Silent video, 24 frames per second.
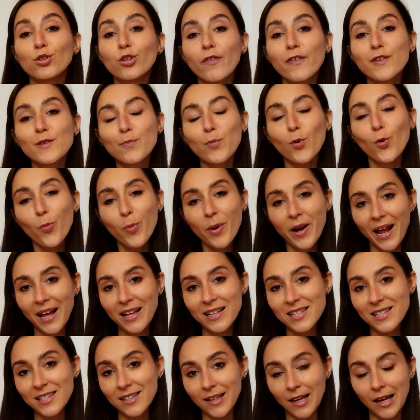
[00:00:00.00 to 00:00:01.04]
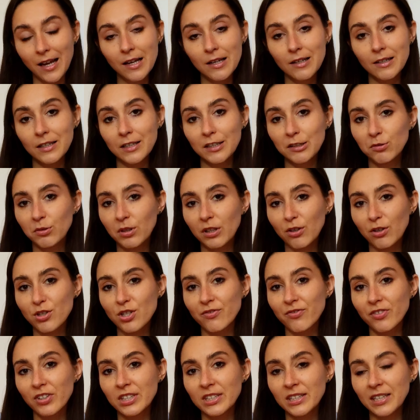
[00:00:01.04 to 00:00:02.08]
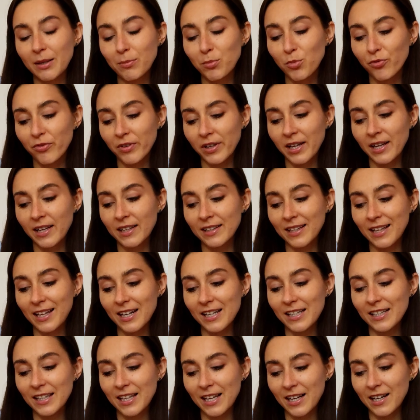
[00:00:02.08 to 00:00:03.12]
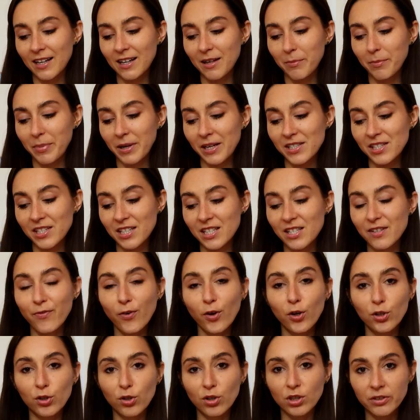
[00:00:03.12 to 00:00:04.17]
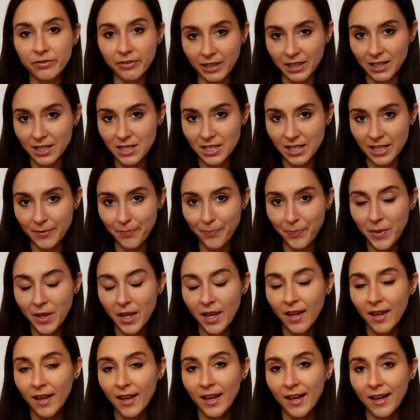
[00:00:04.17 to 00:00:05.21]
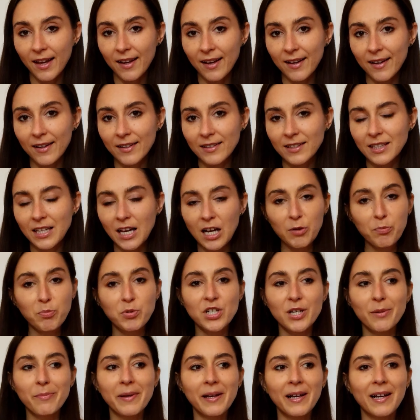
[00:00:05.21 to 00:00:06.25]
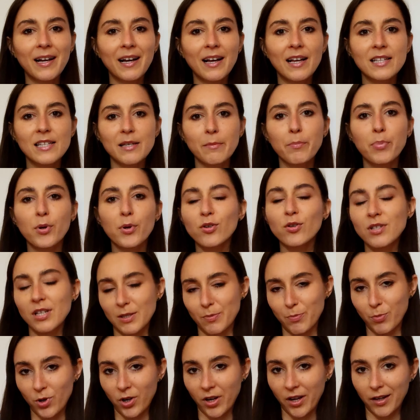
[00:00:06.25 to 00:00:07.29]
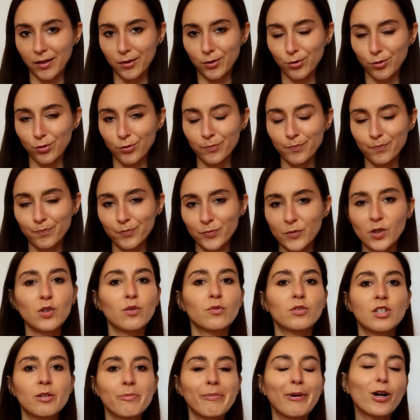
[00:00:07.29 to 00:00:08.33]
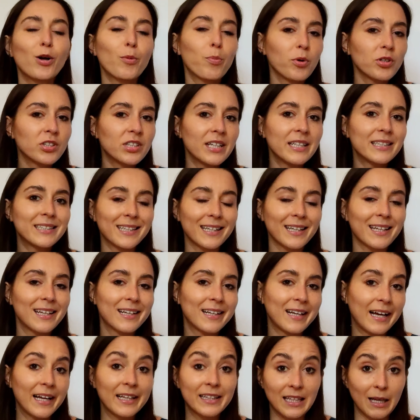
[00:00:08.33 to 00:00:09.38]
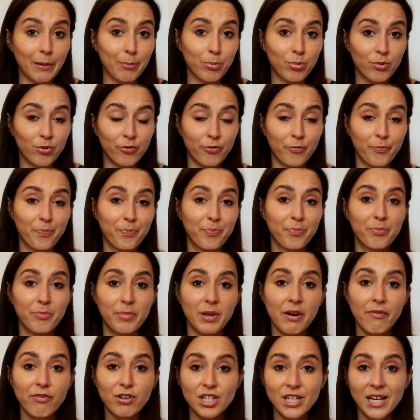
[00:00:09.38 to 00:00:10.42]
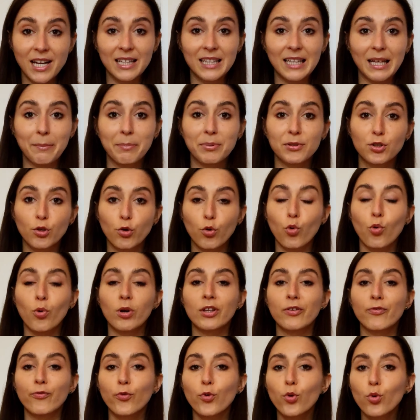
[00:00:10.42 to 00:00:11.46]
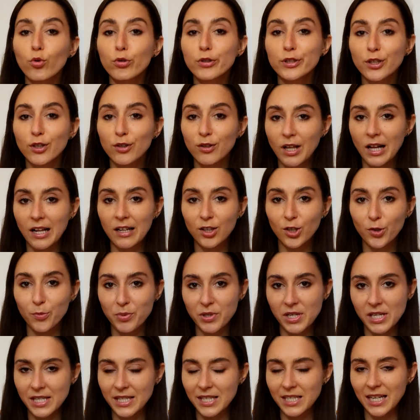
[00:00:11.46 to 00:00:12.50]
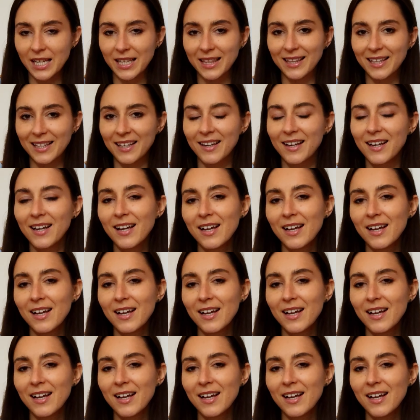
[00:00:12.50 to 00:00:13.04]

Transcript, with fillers: i do współpracy. I tutaj oczywiście mówię dalej na bazie swoich doświadczeń E, jak przebiega sam proces projektu. No, trzeba go podzielić na kilka etapów. Pierwszy etap to układ funkcjonalno-przestrzenny,